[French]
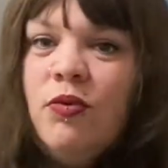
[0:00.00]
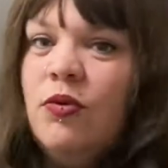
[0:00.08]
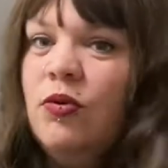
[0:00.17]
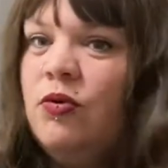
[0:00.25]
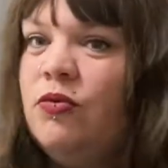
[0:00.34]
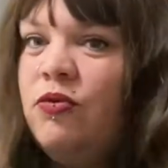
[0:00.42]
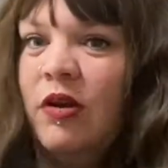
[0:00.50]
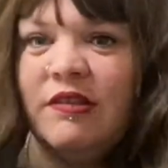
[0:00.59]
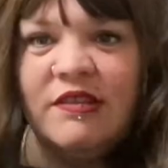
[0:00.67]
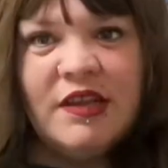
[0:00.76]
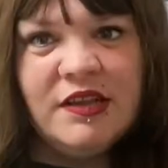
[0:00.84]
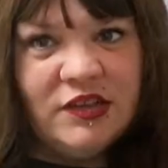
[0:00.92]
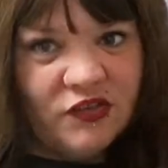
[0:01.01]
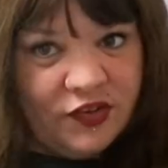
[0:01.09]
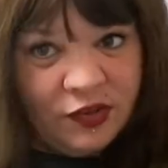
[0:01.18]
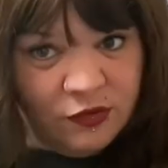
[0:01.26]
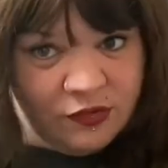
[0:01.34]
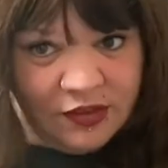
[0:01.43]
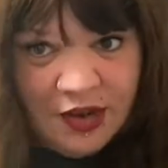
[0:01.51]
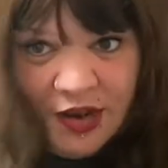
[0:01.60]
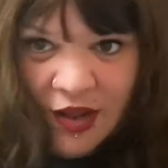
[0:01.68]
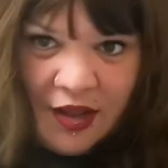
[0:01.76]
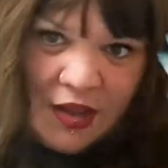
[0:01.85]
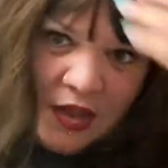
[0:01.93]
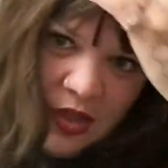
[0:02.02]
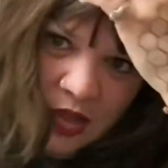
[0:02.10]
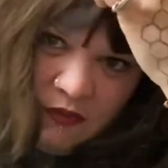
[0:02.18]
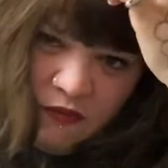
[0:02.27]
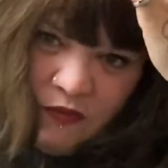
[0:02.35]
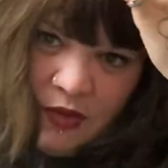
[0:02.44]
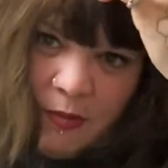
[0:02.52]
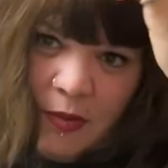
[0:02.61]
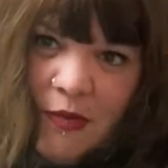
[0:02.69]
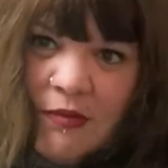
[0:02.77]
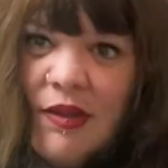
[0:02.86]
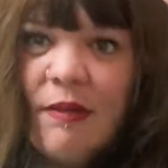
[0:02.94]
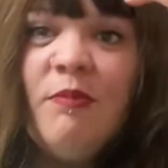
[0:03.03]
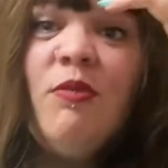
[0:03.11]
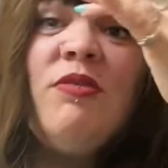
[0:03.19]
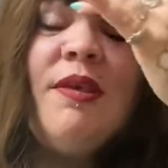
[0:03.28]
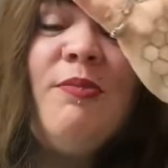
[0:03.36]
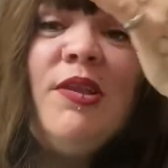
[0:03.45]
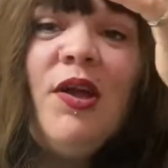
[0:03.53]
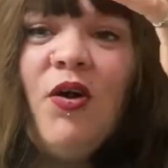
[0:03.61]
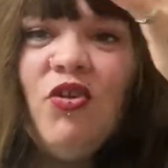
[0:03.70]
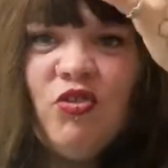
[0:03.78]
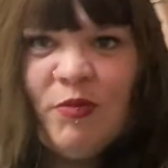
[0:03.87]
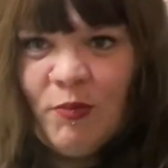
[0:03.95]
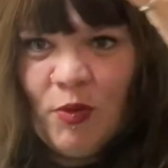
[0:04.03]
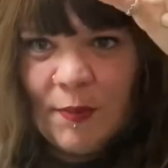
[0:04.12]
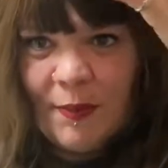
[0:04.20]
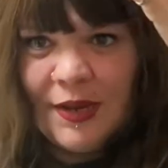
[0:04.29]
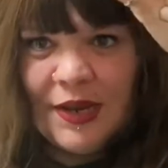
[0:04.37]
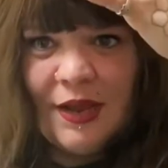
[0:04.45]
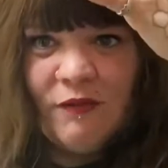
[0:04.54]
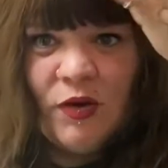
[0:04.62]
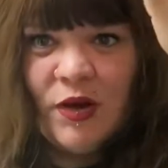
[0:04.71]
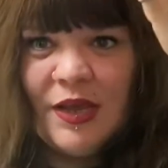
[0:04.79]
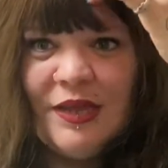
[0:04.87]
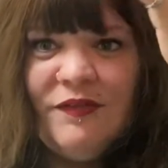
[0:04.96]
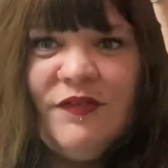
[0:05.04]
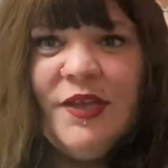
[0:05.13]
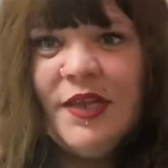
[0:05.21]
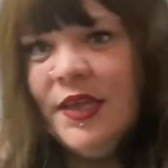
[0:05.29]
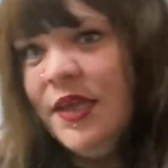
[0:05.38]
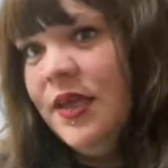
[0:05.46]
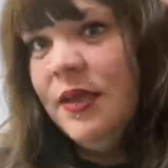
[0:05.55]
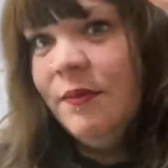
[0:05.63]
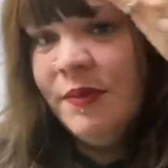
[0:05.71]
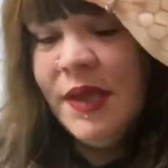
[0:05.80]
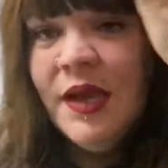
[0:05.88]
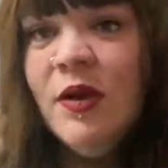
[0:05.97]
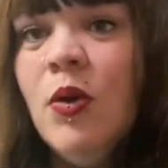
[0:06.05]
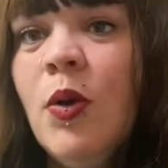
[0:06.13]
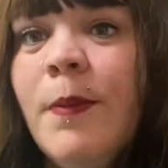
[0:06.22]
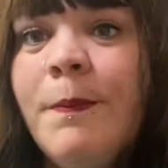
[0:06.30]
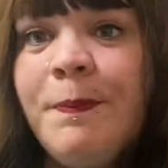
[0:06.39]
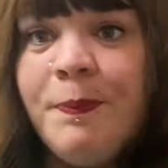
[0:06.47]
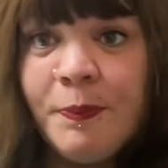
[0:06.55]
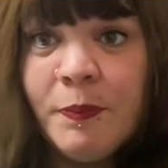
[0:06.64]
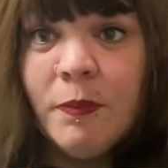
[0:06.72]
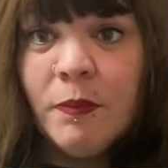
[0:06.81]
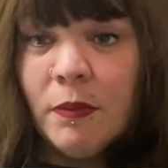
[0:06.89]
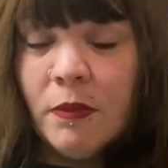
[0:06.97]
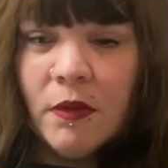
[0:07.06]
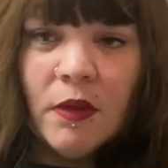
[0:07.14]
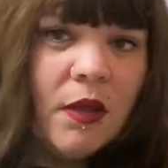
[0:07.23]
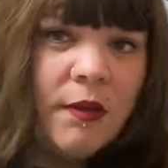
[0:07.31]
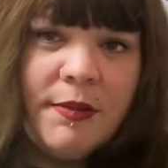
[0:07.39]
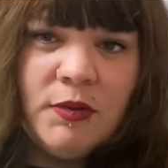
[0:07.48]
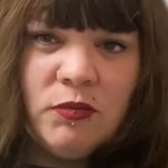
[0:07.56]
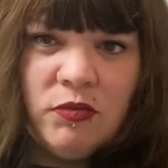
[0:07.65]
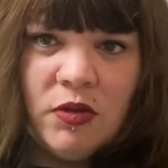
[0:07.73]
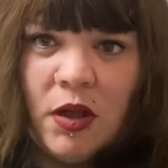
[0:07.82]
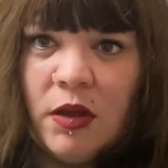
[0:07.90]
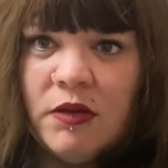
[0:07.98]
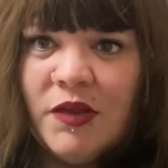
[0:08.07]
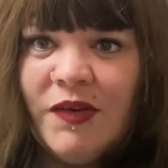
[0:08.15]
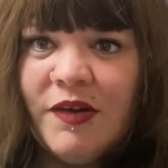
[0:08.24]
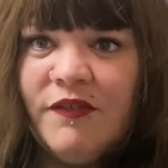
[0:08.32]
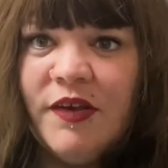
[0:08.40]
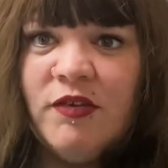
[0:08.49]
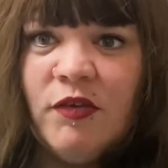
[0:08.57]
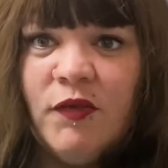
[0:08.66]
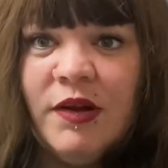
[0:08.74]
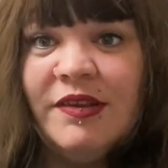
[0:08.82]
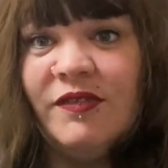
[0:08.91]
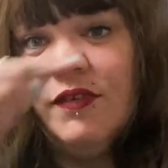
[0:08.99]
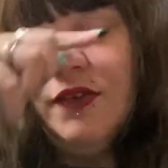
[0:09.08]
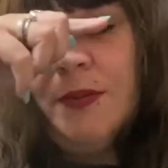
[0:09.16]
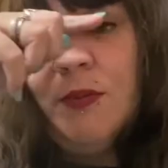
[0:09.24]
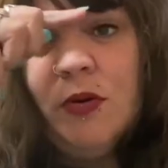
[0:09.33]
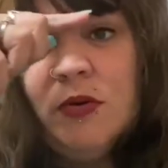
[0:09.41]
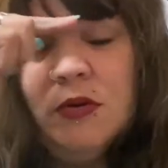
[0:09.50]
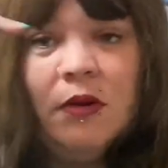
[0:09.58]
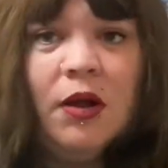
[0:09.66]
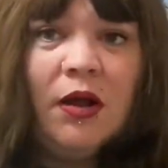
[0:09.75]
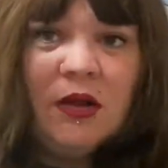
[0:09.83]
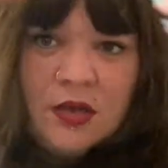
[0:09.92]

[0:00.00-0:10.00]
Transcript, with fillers: Euh, je suis assez satisfaite de celle-là. vraiment, ça me, ça me dérange. Mais bon, après l'avoir effilée et bien, euh, bien tout ça, ça va le faire. Sauf que ça fait vraiment, voilà.